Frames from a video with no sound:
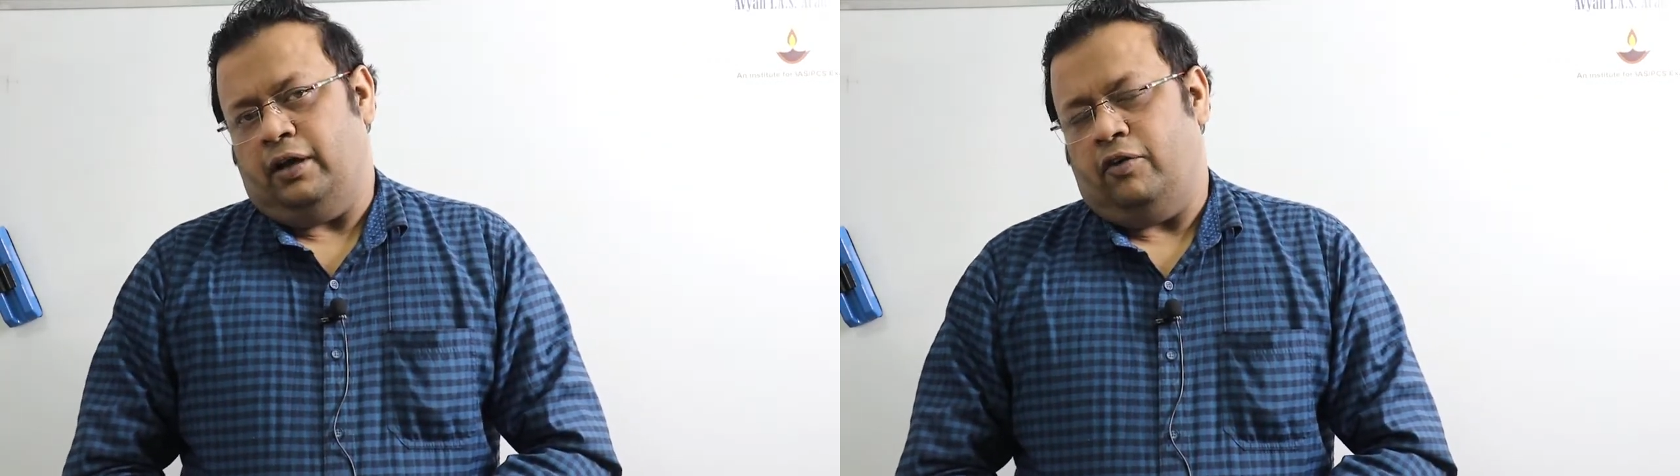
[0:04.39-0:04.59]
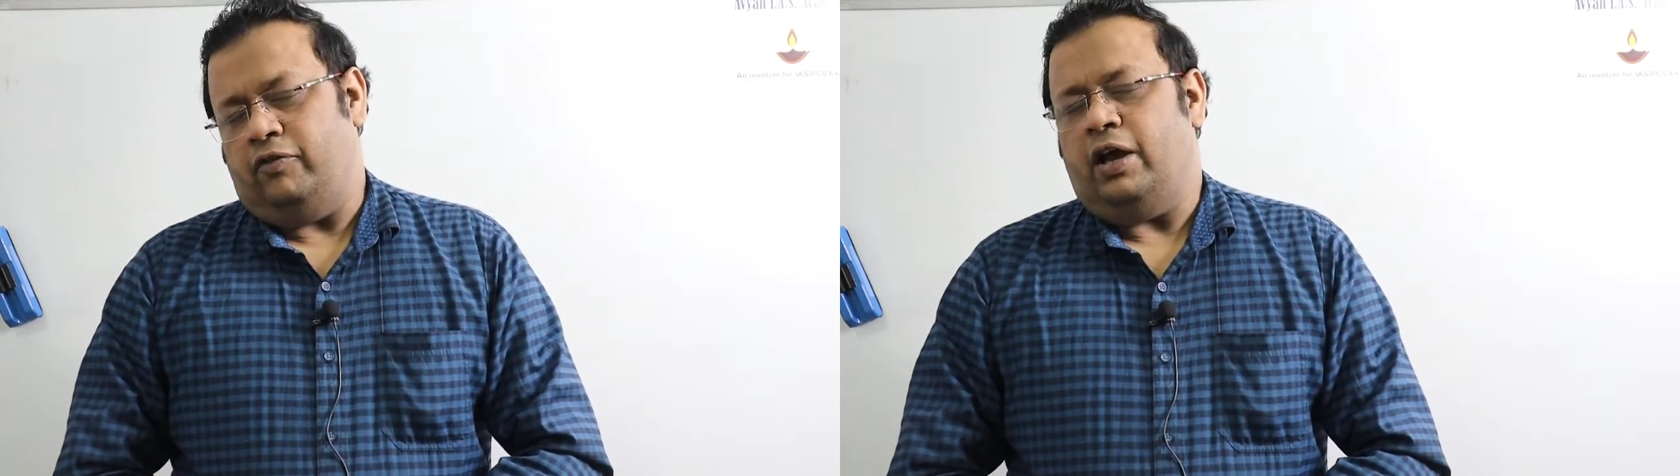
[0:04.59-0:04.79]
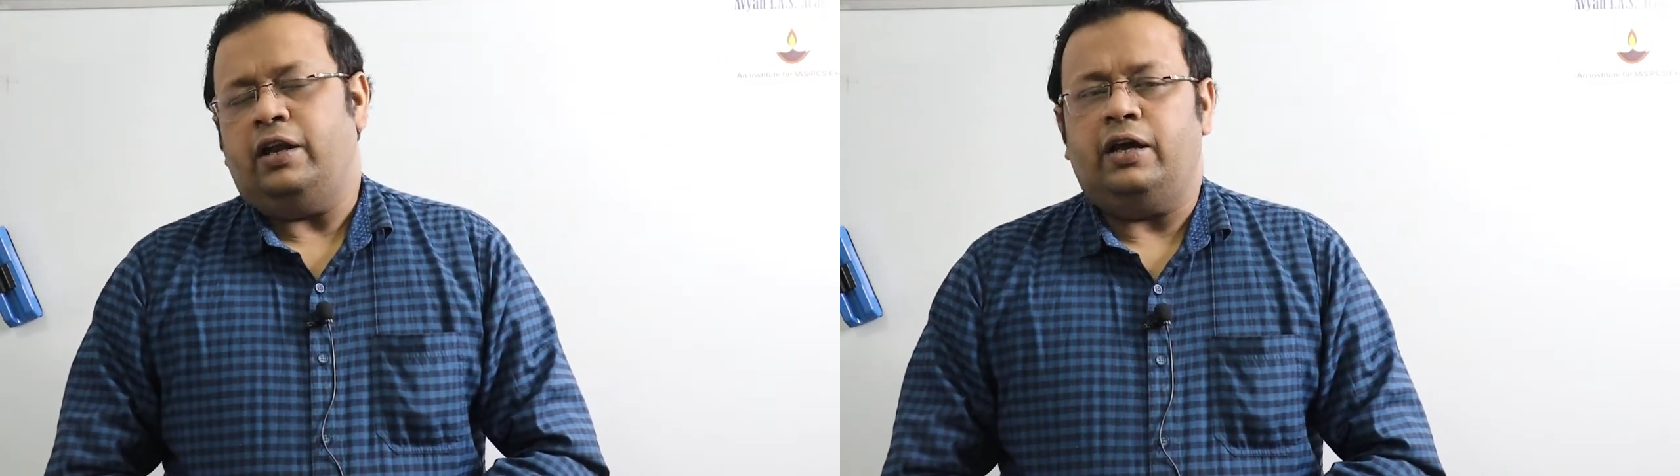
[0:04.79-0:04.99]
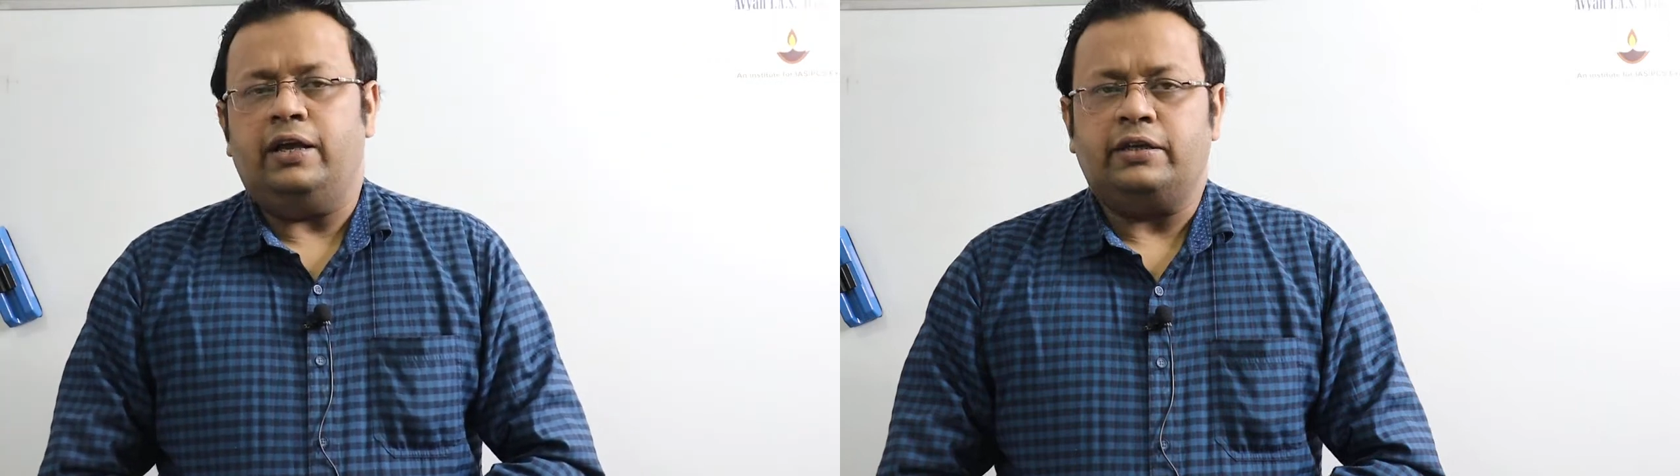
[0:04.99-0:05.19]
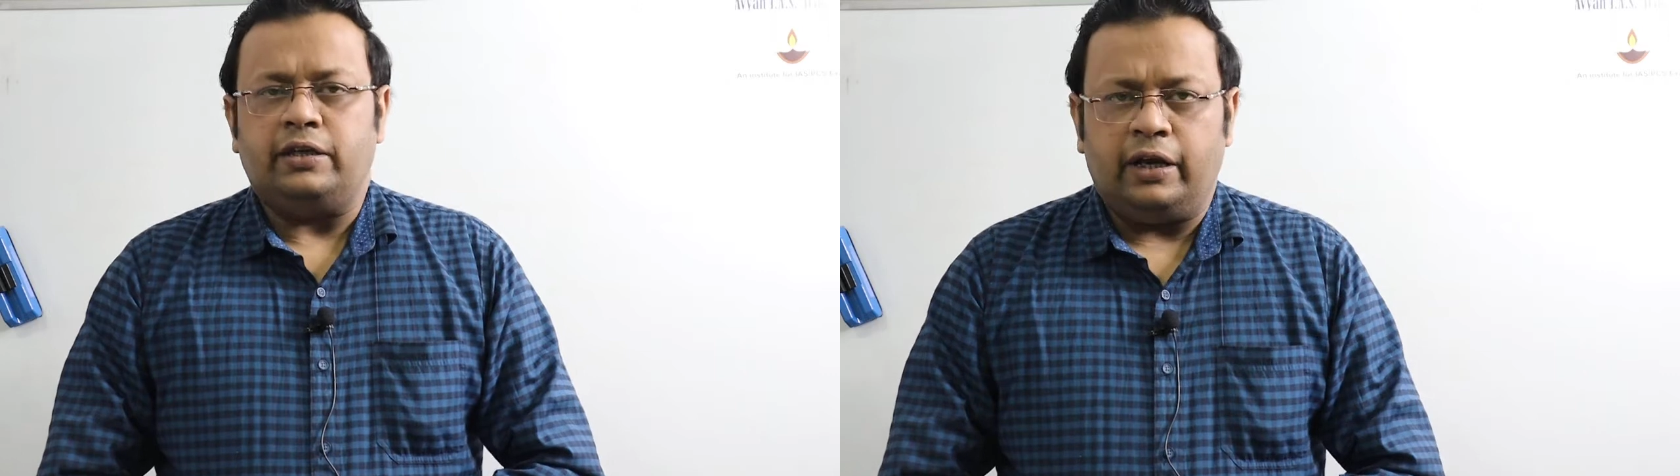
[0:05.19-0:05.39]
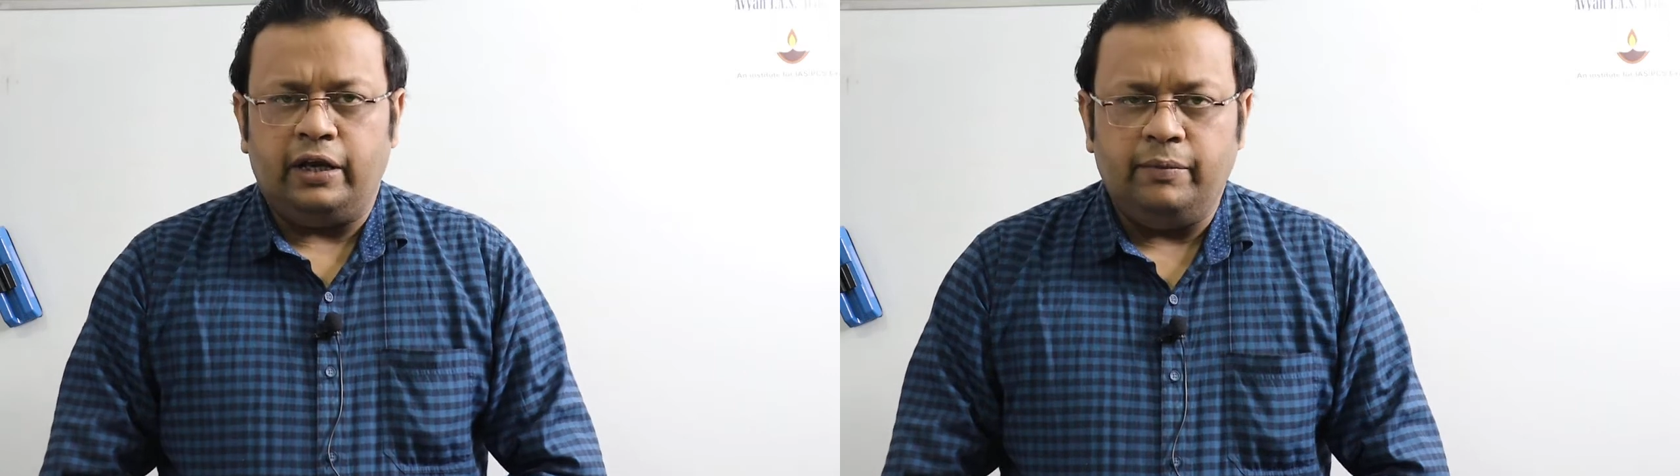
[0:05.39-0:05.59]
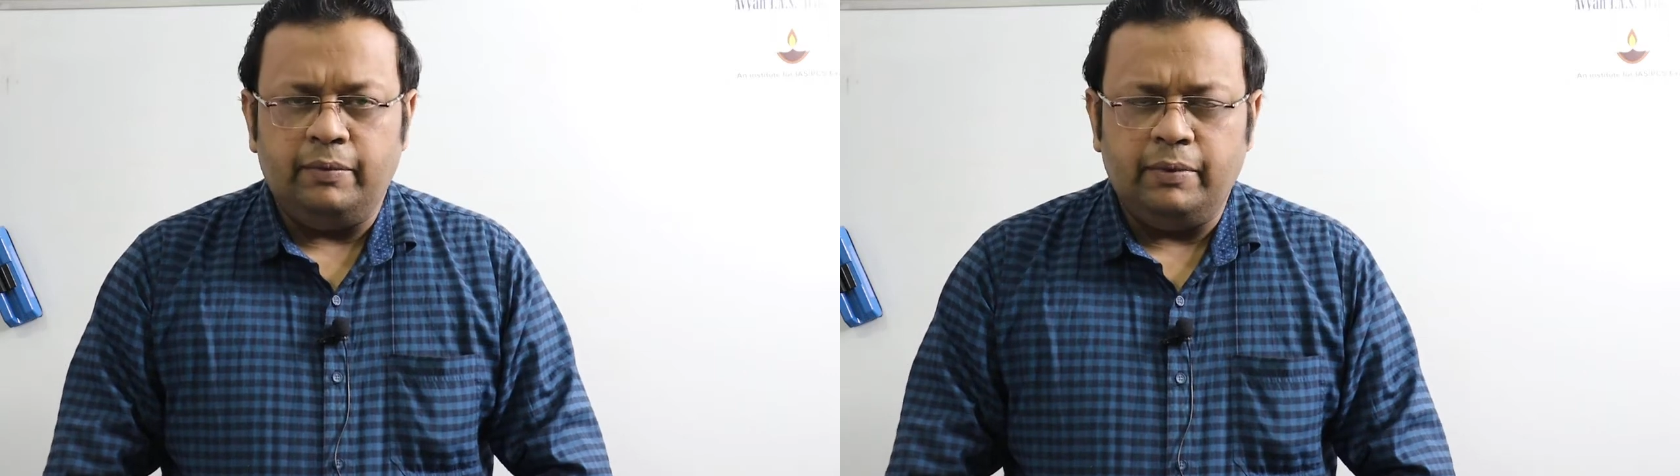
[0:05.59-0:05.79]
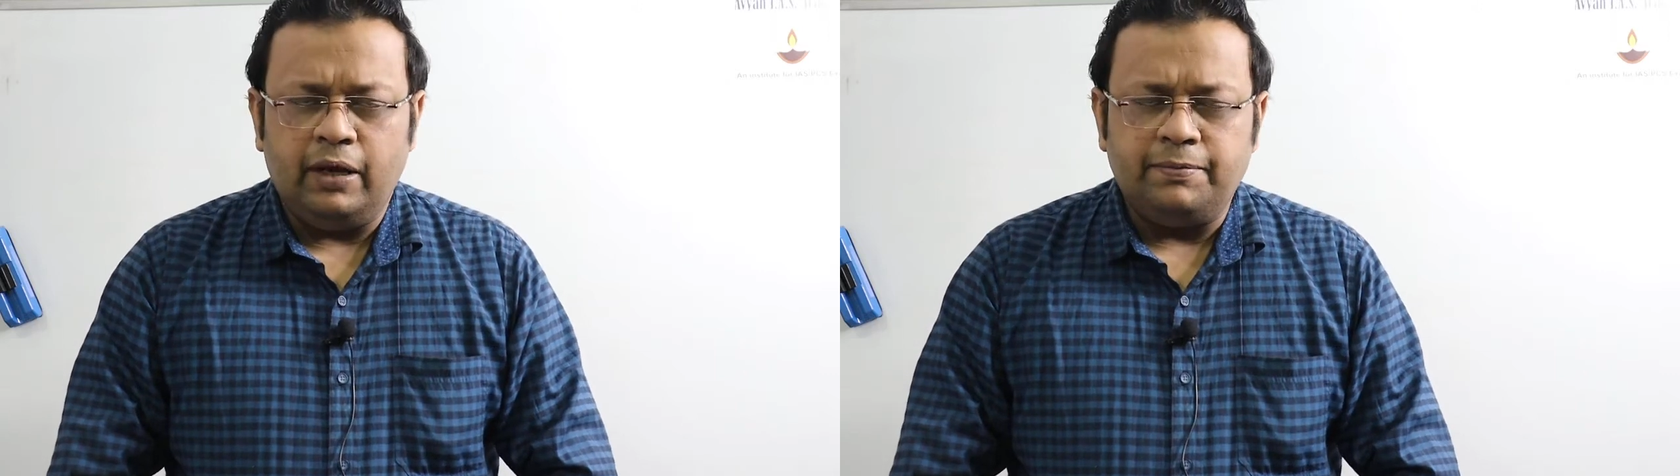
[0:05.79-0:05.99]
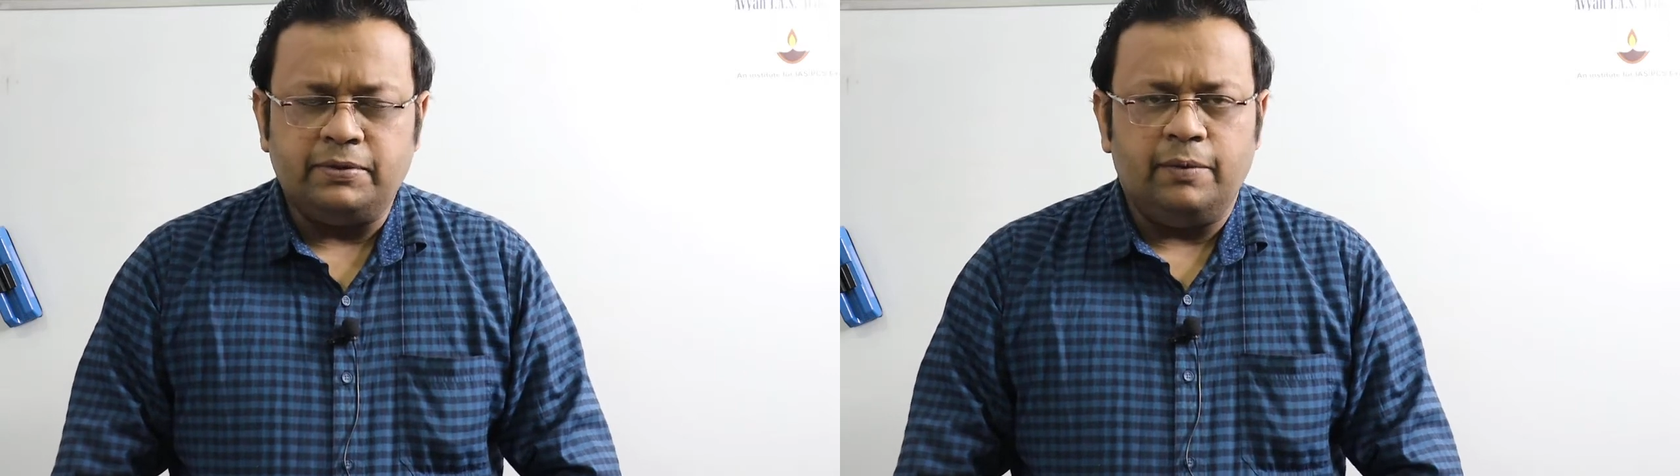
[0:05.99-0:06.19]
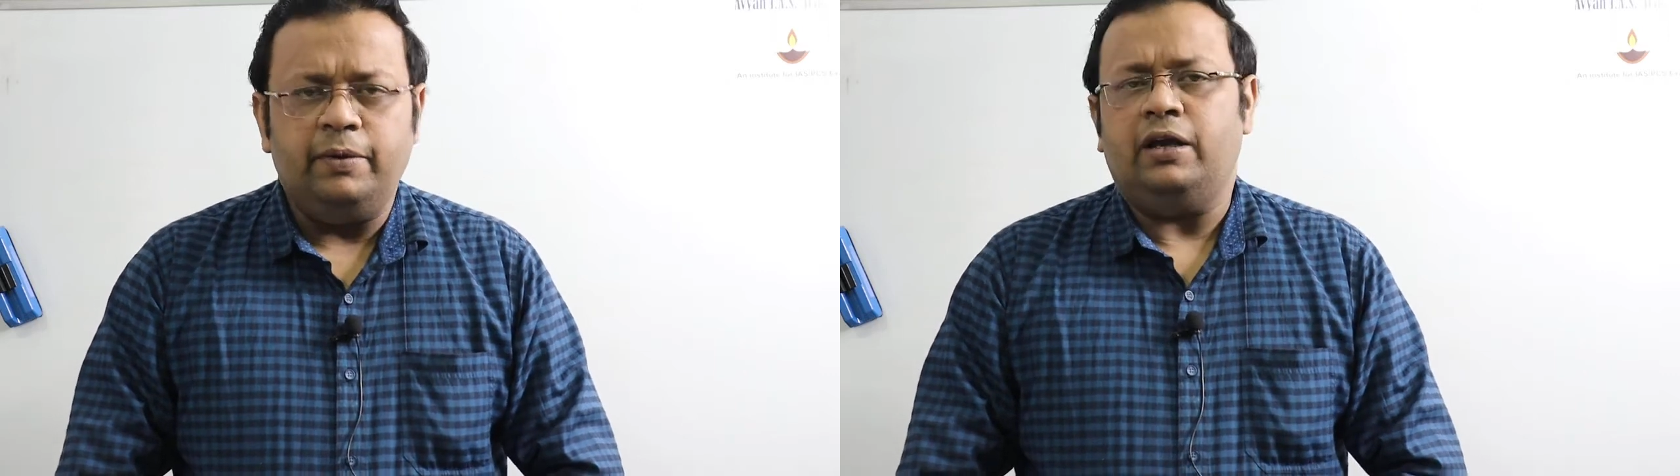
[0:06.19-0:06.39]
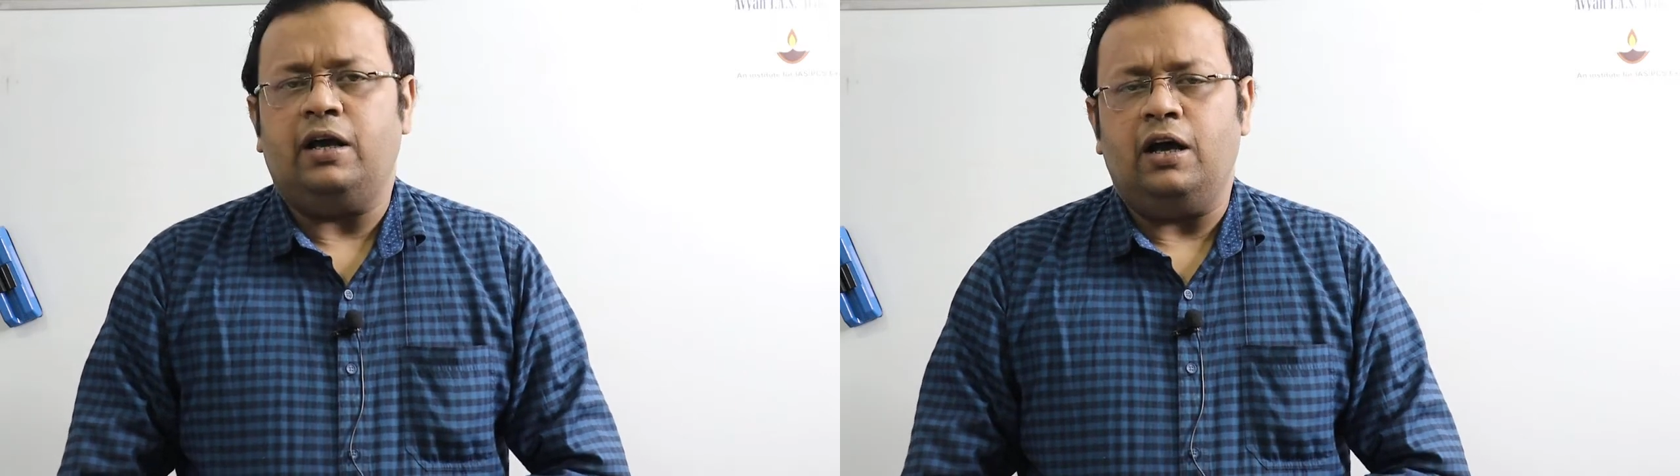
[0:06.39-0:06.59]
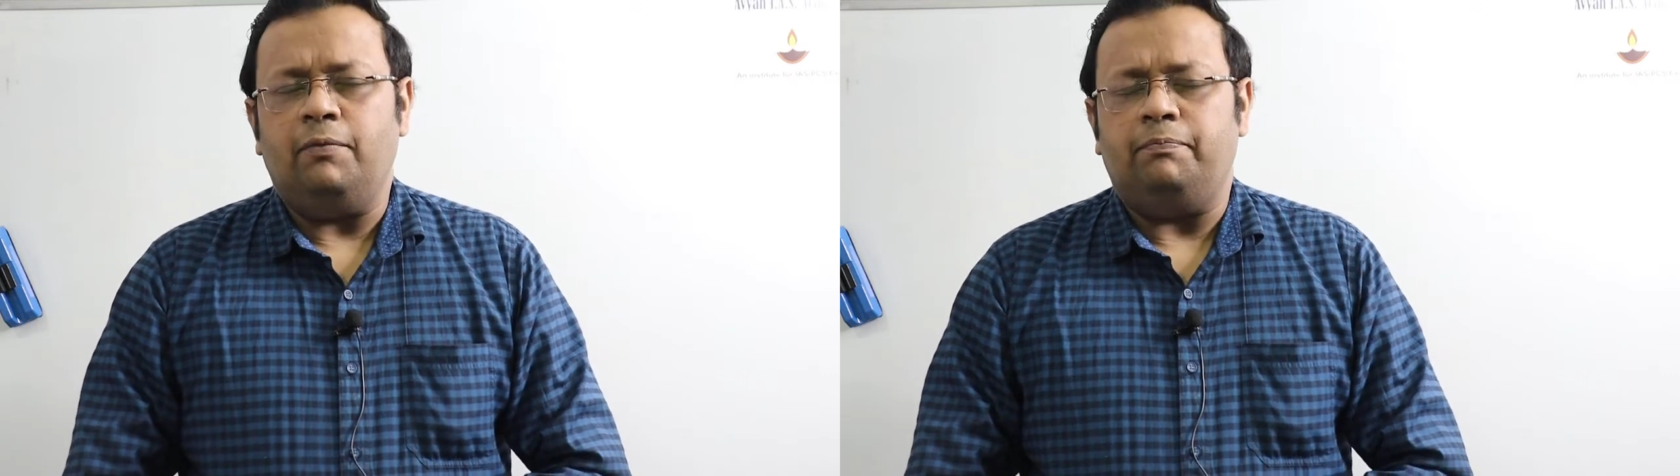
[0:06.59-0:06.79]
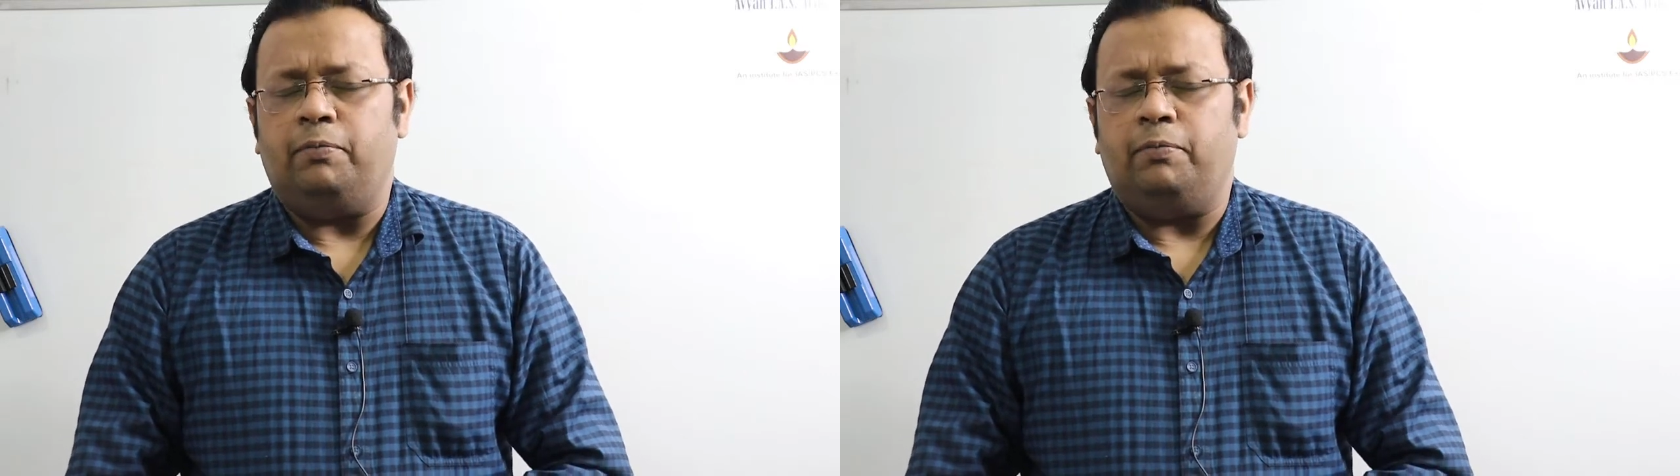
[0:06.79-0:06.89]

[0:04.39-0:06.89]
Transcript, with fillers: अवियान आई एस अकेडमी में आप सभी का